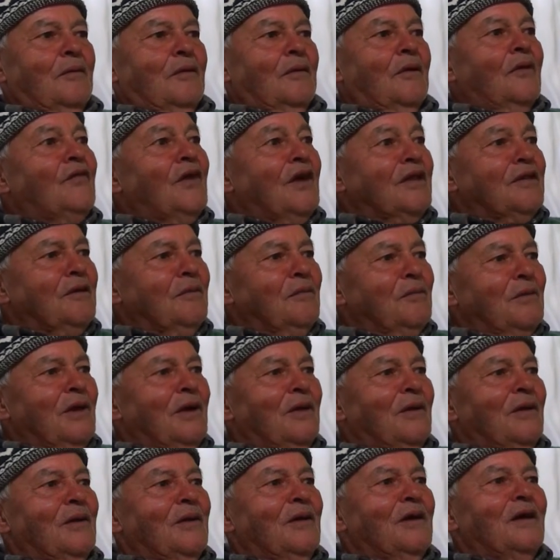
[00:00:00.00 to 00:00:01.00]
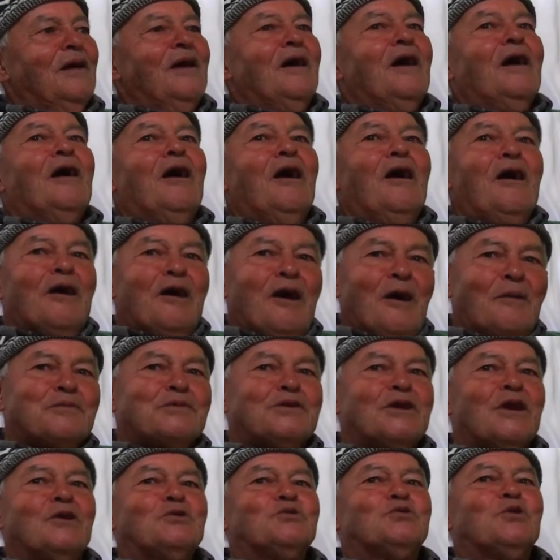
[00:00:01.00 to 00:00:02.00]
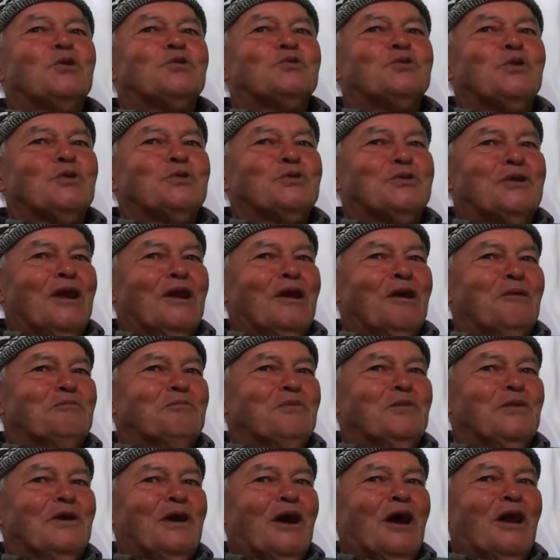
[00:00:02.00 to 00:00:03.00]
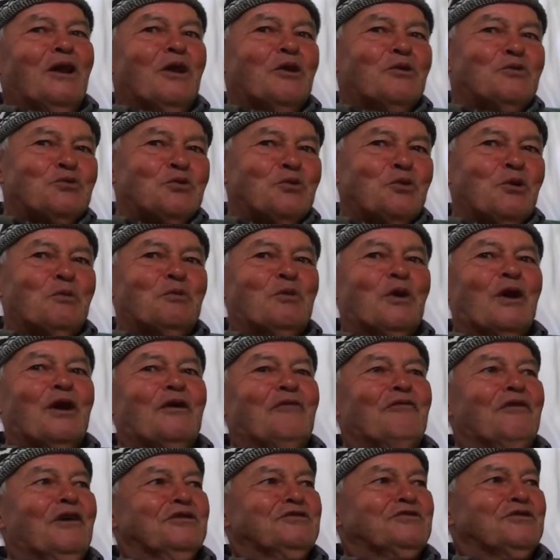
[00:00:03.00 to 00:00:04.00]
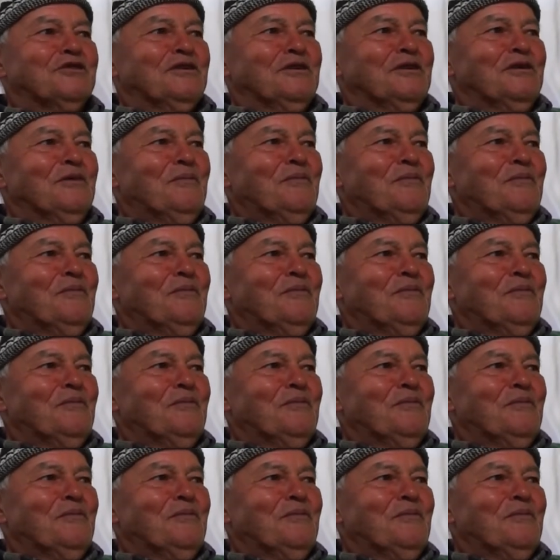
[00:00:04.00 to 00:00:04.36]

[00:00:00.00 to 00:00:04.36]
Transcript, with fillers: Efendim? Selam yolla. Ha hepsine çok çok selam. Allah uzun ömürler versin.